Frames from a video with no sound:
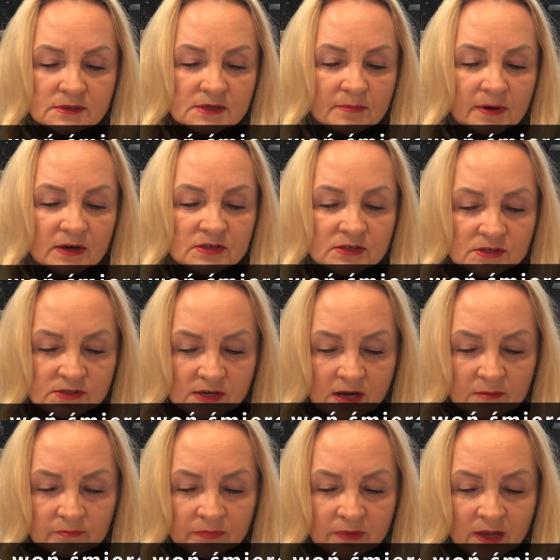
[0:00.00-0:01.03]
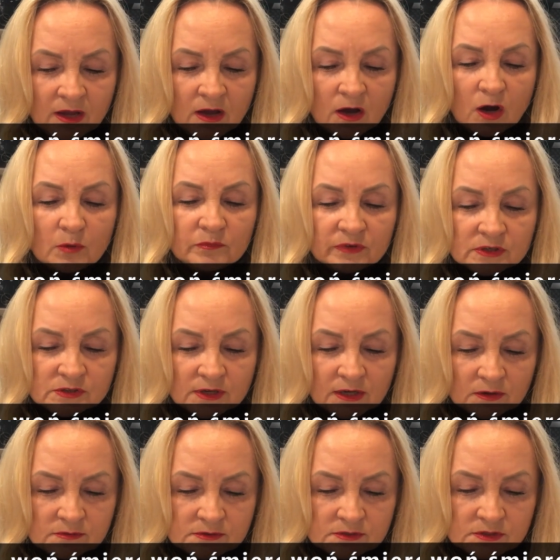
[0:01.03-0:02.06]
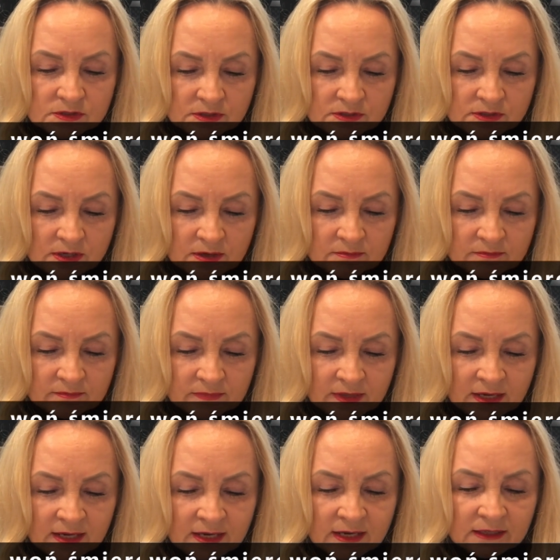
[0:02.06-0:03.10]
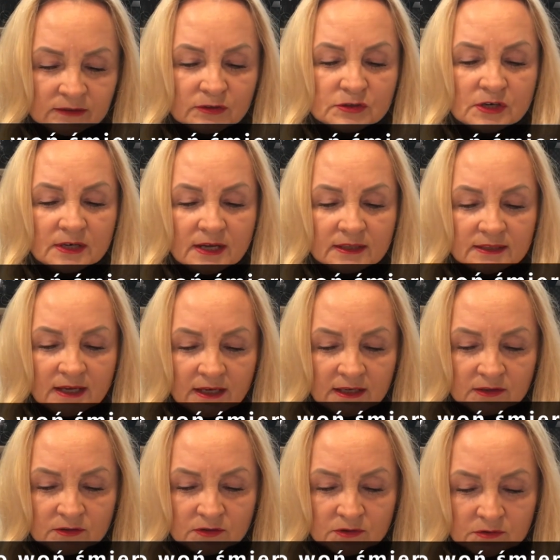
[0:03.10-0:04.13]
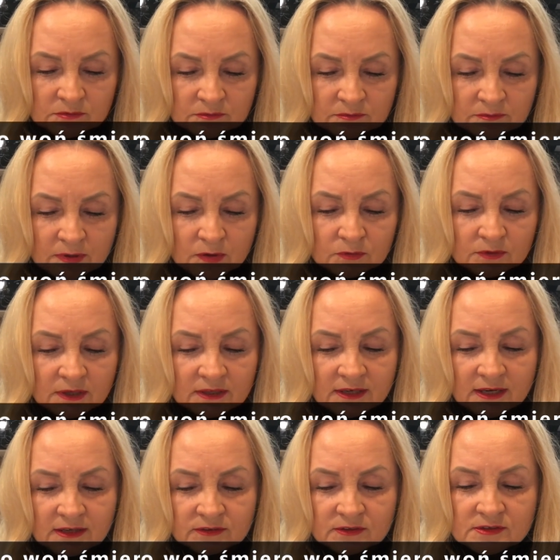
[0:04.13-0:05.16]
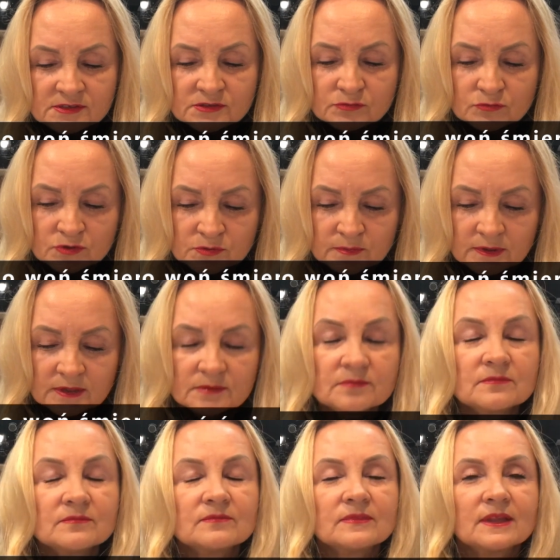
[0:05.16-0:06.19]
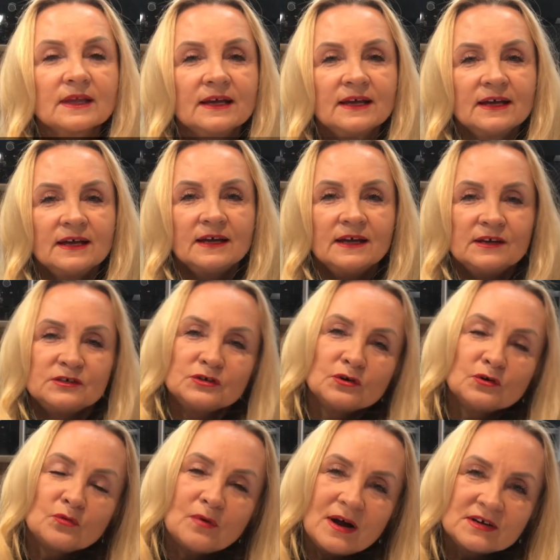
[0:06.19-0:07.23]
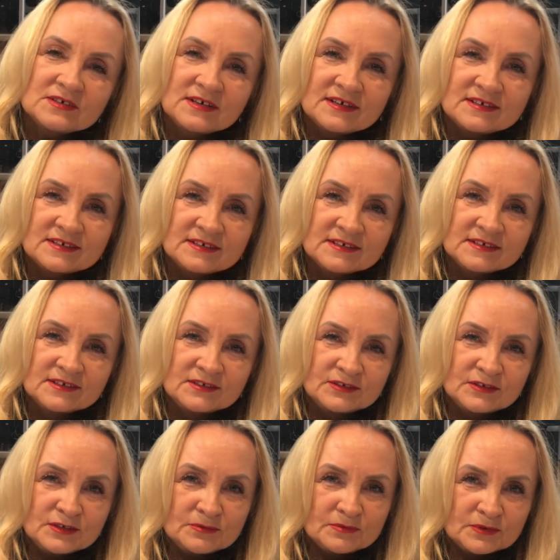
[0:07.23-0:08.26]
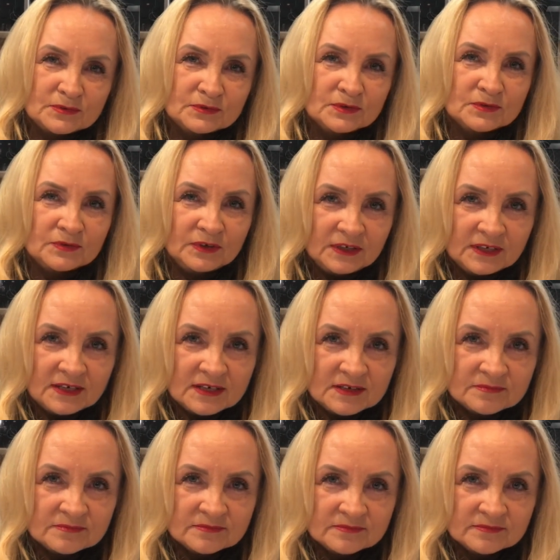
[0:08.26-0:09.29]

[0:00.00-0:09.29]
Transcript: zapach życia, obwieszczający życie. To się nadaje do pełnienia tej służby. Czy ogłaszasz dobrą nowinę?